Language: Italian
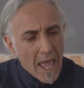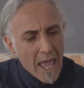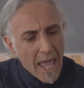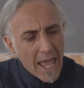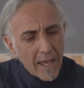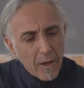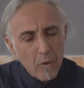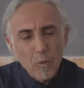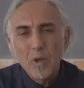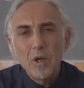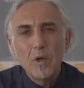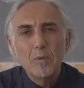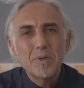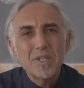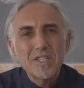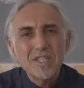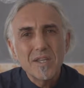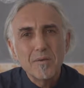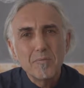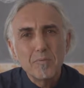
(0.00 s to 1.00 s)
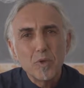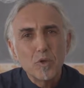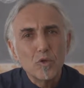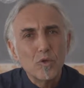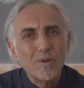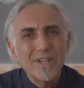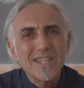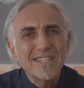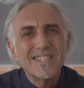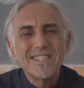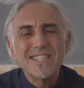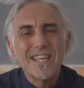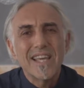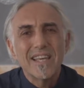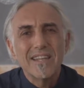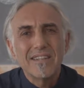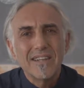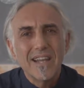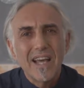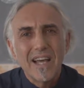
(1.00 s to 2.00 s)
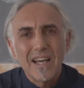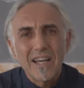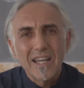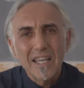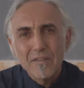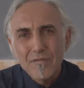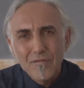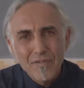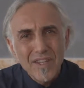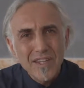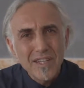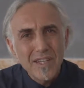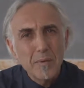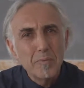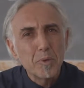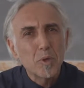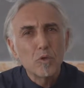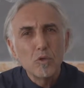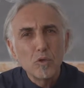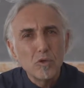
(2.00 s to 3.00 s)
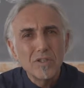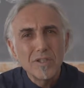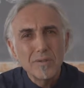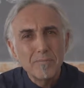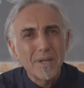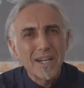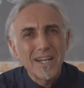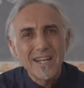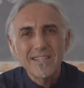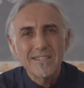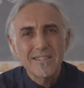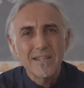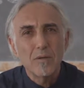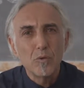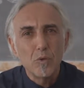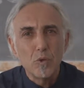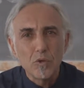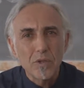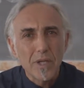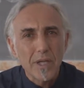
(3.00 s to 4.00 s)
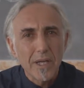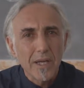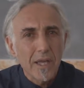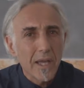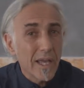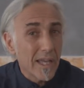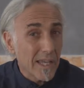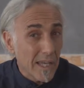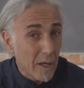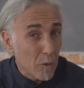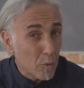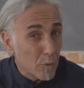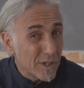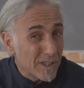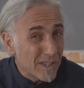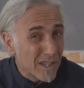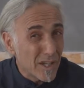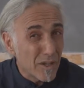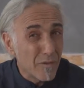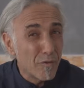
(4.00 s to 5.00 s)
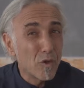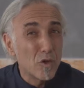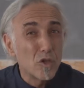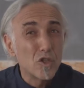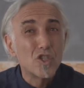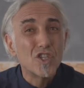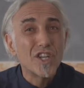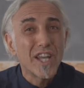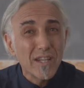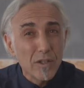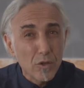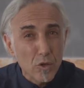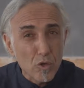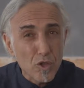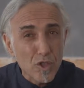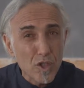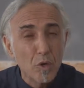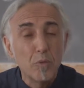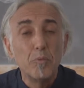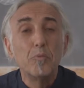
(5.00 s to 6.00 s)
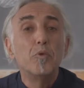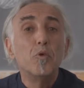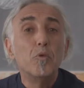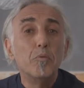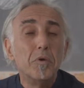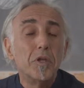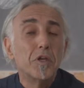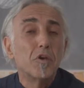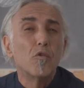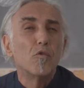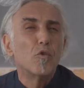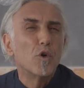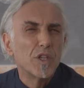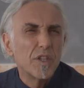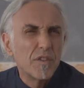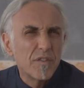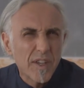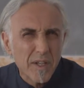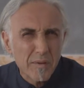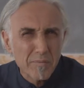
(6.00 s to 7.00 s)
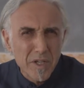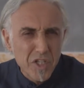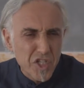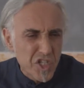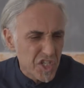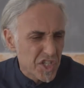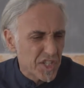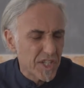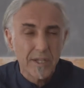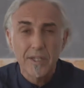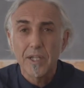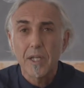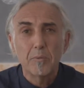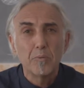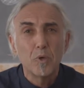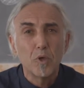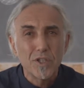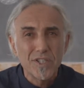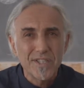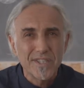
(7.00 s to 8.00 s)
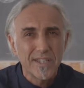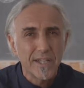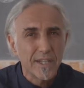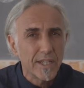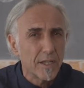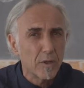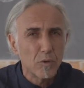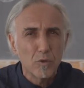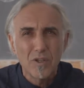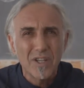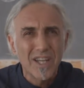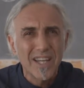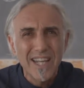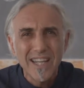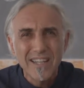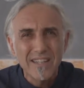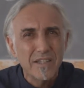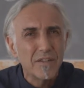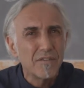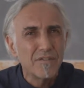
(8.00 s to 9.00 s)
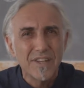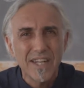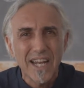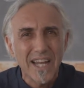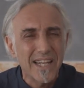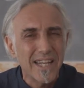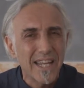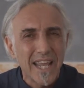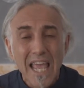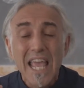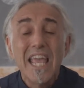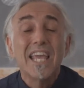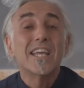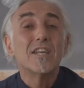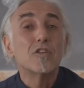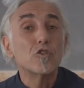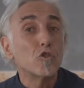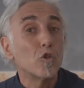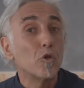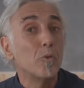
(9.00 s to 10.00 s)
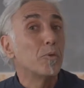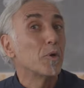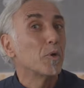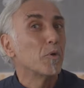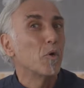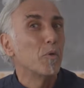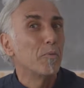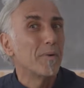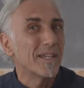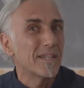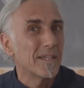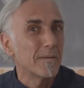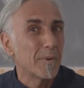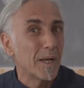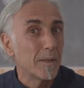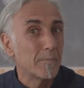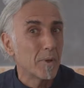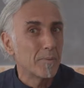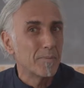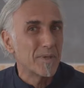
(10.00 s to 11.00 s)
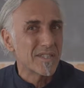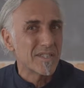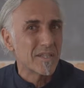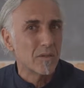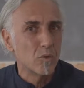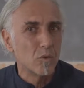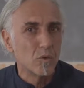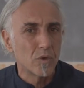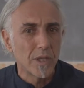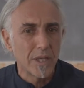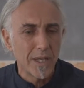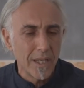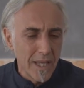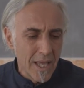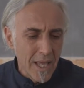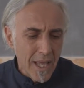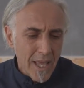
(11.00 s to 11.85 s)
è quello per esempio di un'azienda che vende prodotti per la salute e che quindi rivolgendosi a un pubblico vuoi di farmacie, di erboristerie o di clienti finali che sono preoccupati per la propria salute,